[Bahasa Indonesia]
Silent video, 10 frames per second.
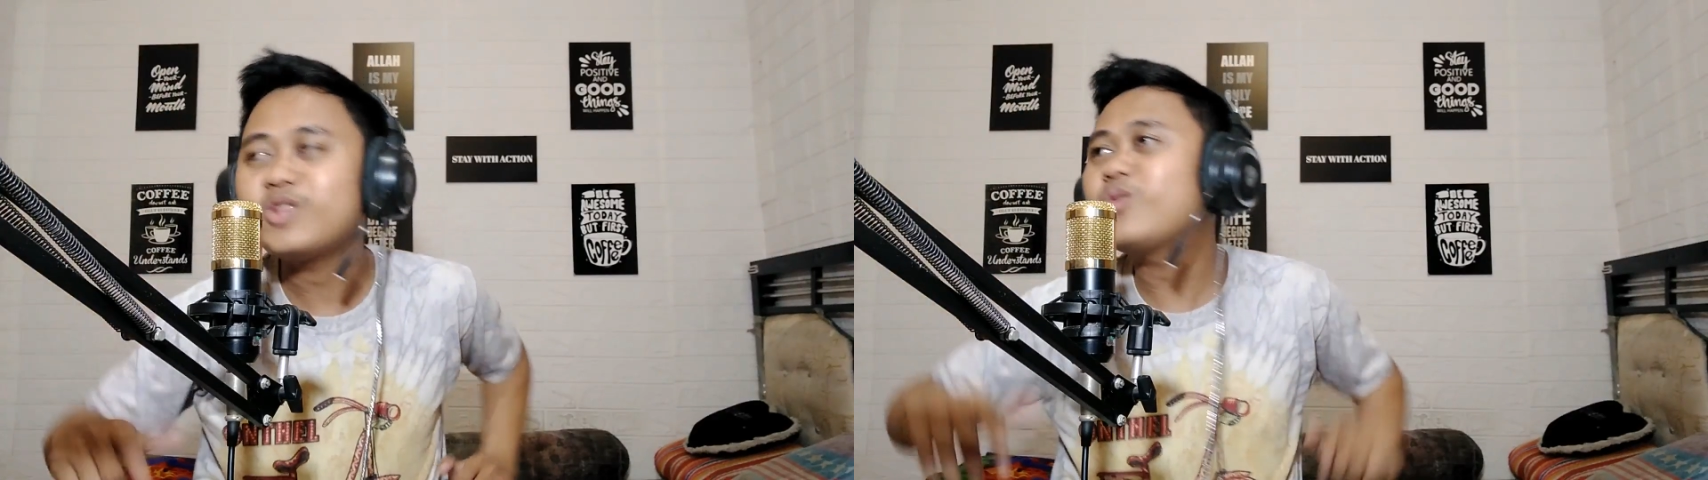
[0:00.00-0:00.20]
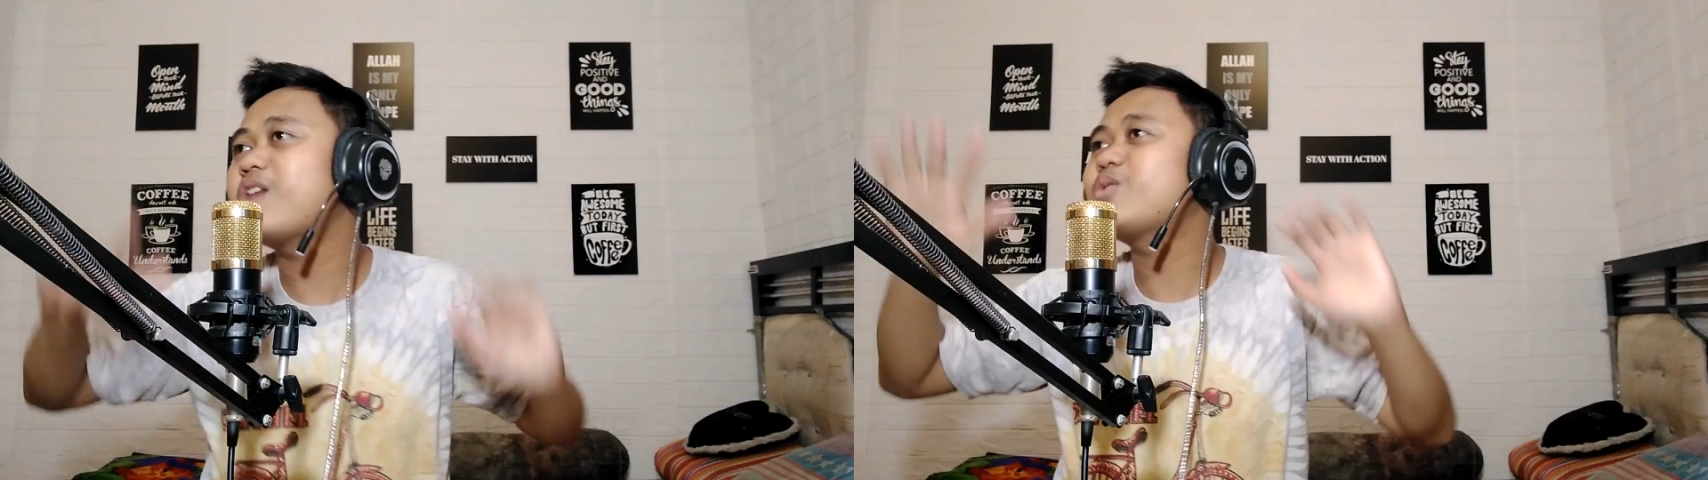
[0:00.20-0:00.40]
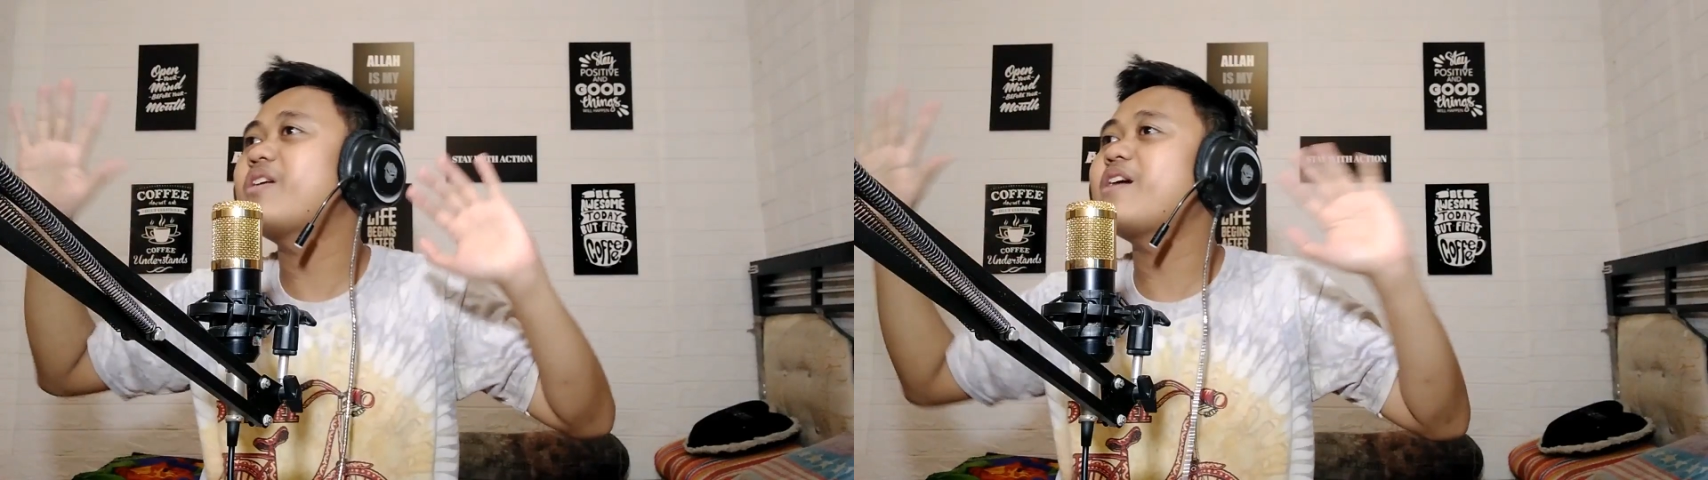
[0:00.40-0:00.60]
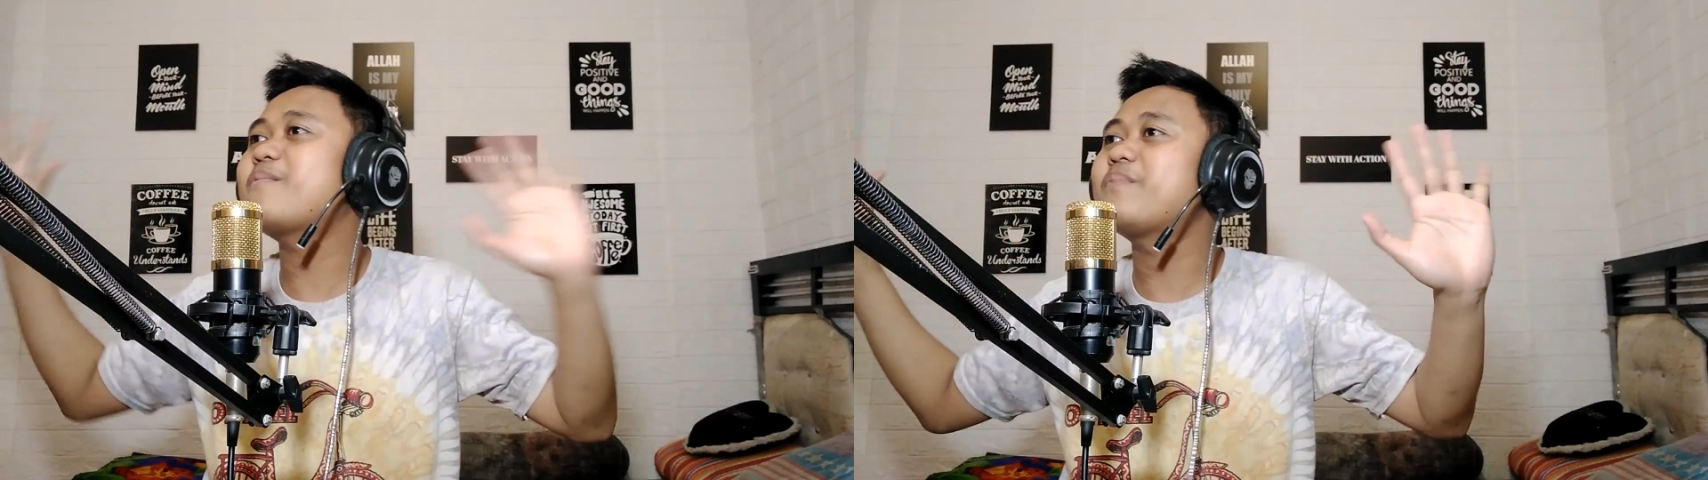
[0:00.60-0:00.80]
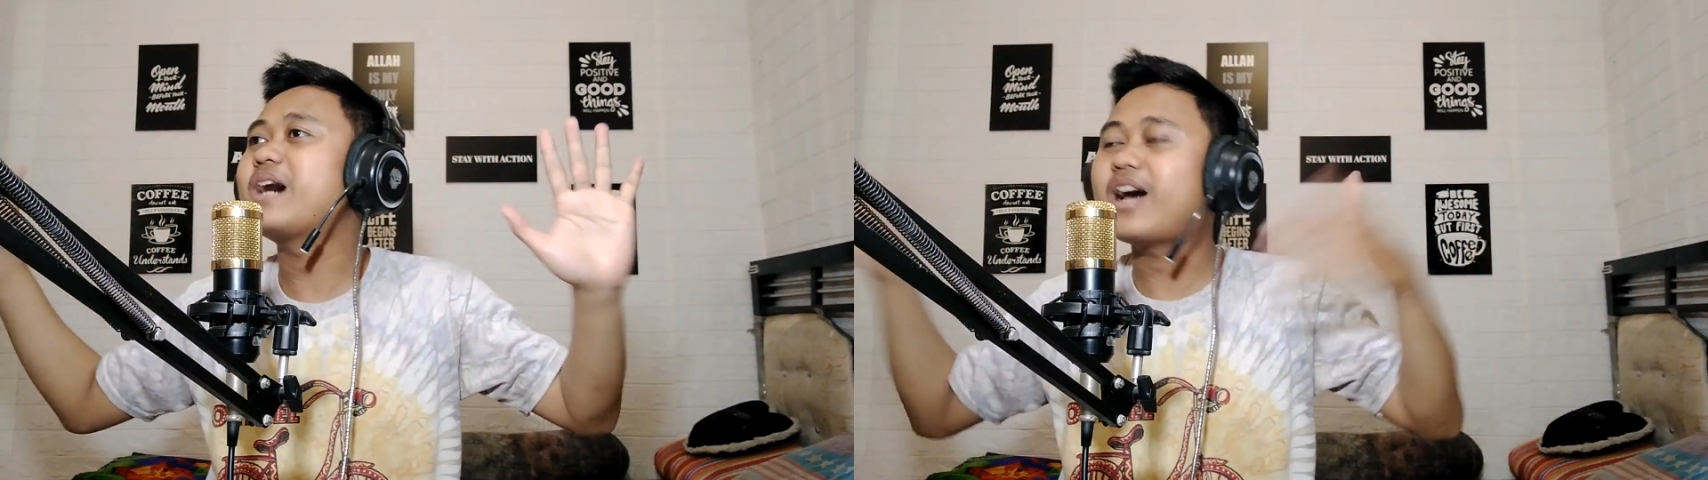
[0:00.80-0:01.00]
Itu nggak tahu
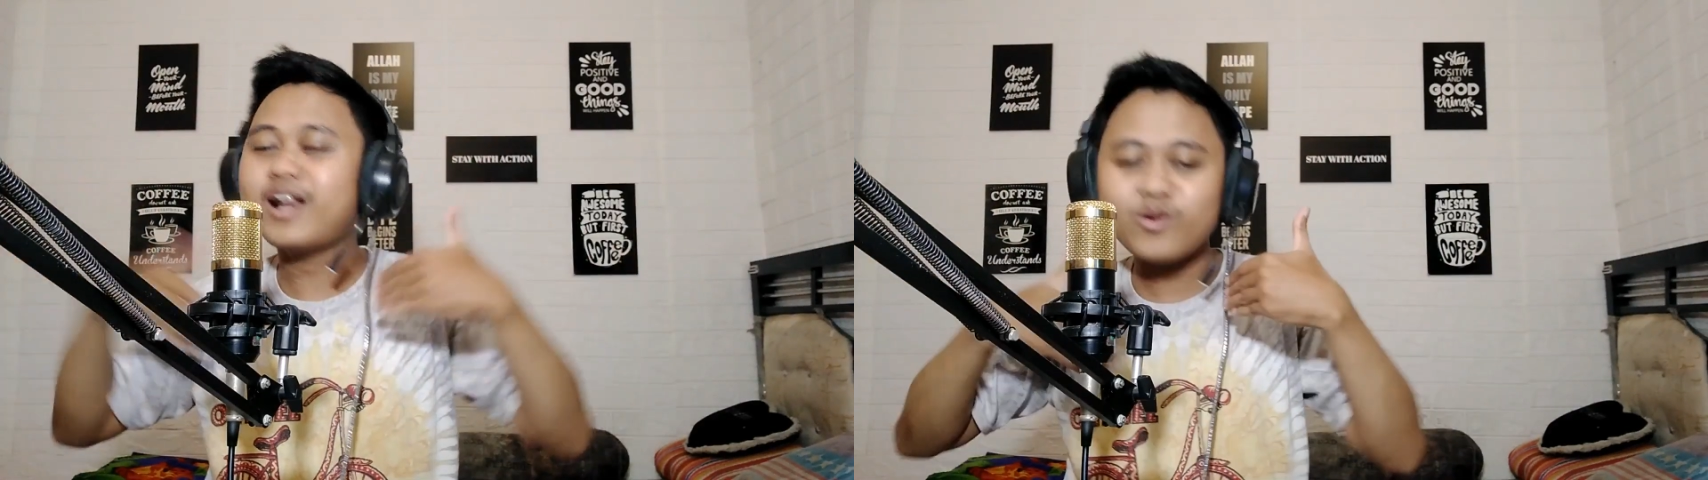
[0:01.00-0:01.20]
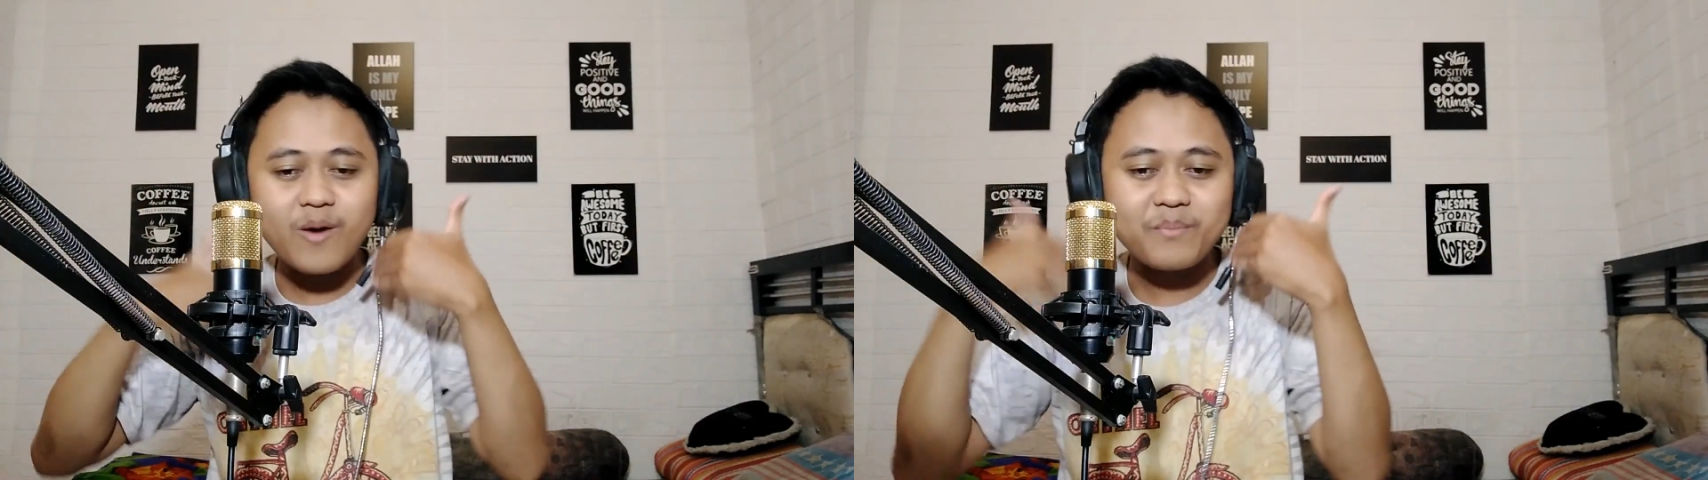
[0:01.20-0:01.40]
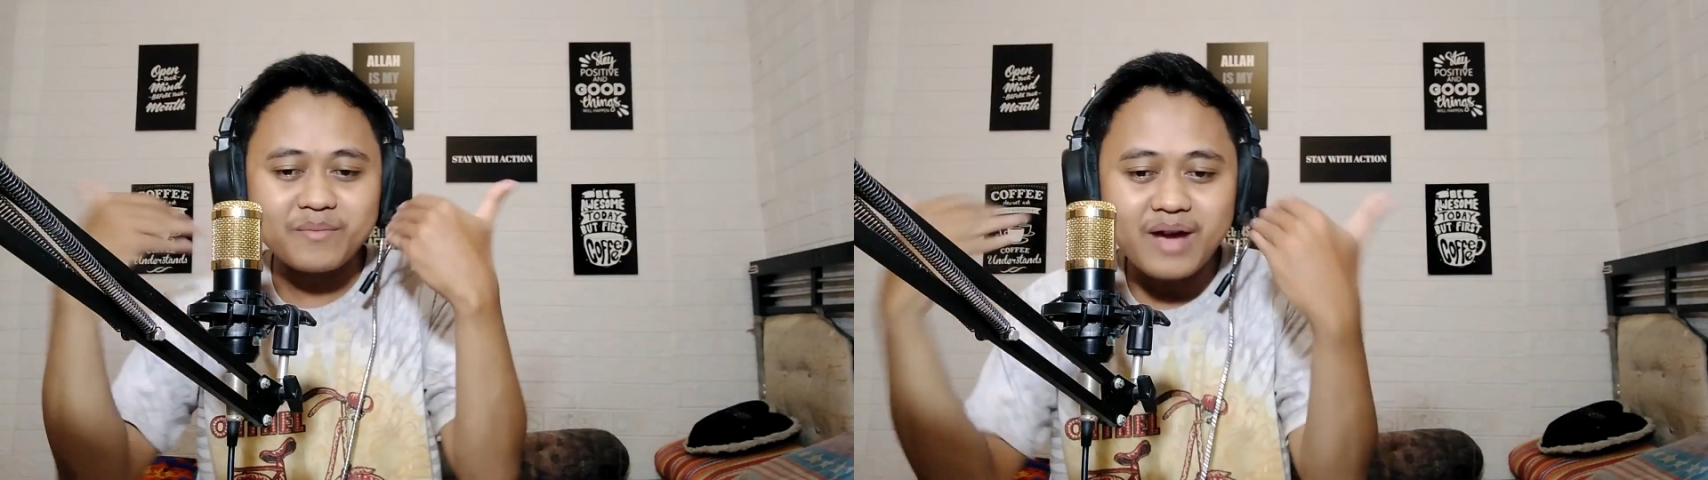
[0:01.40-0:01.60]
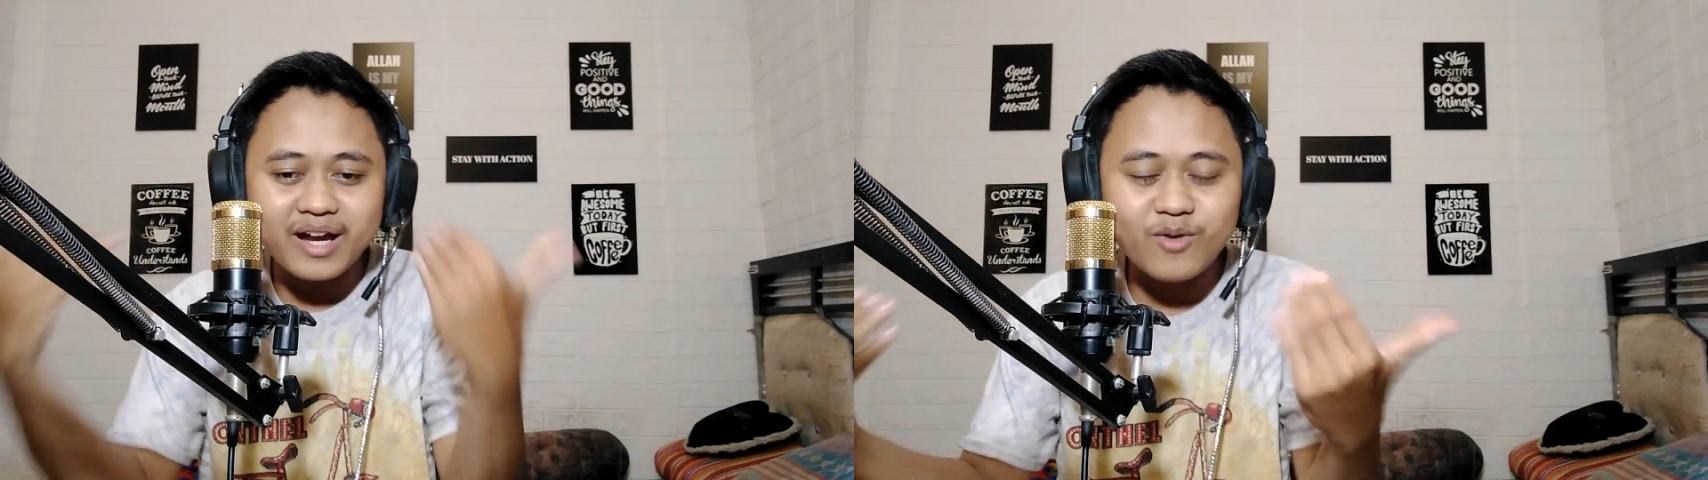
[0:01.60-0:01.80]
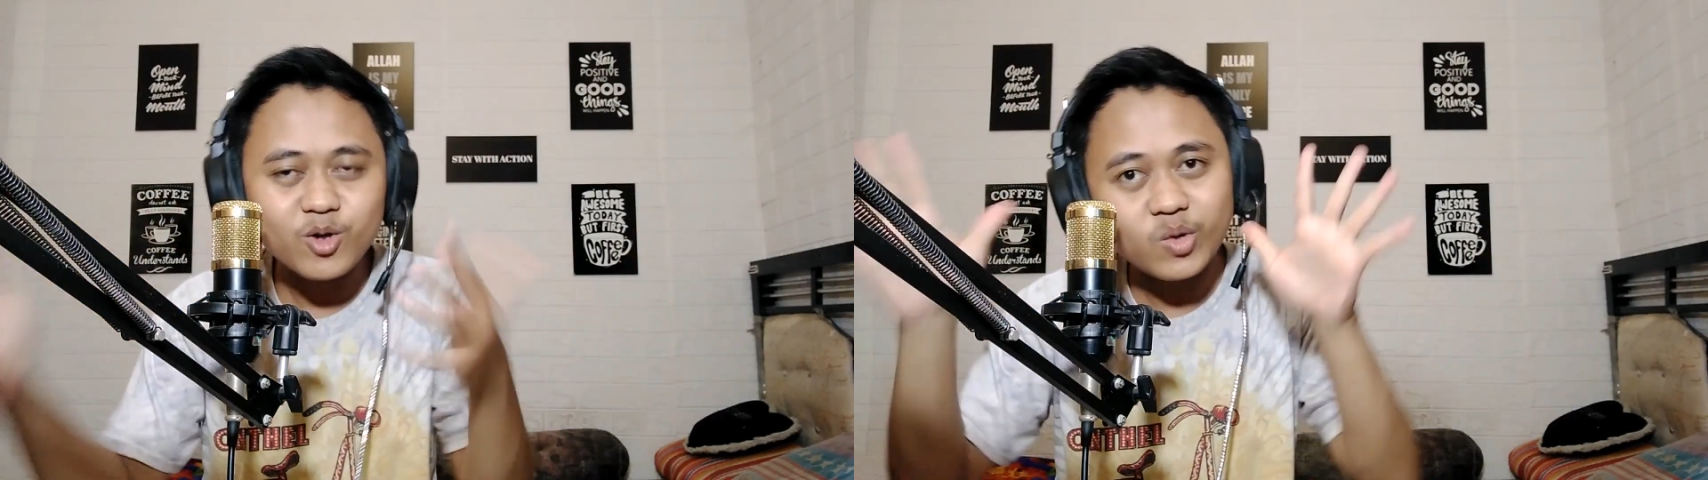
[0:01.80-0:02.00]
kenapa, karena gue
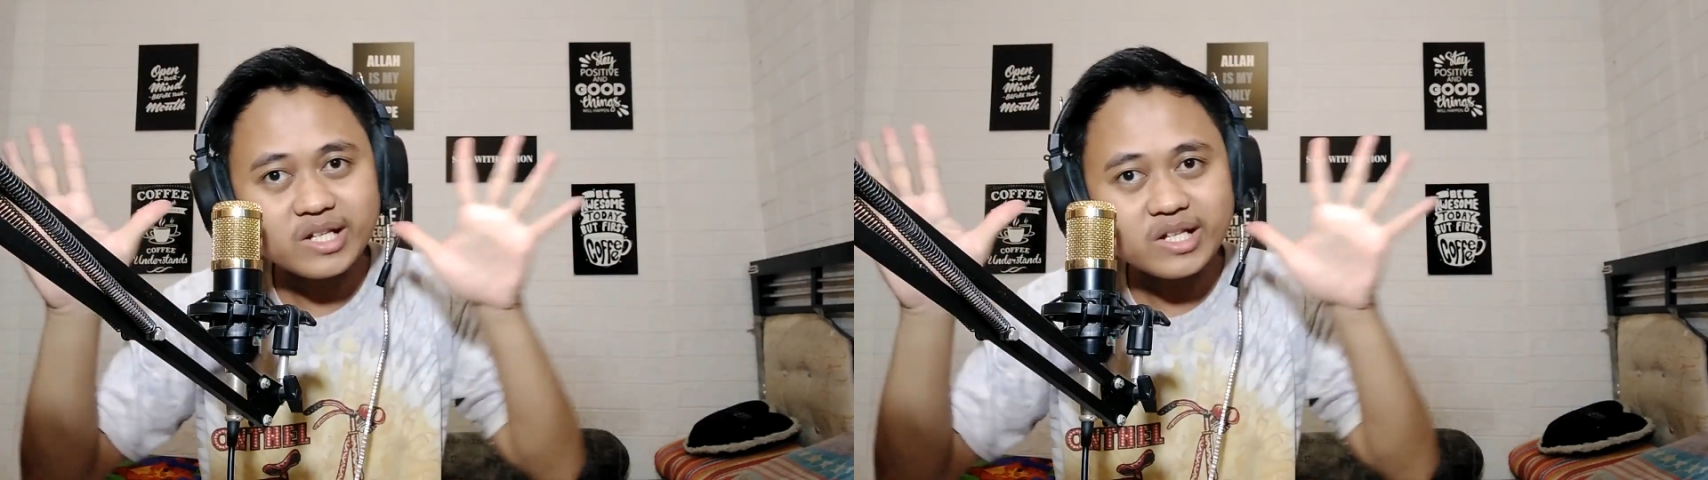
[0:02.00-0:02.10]
pribadi waktu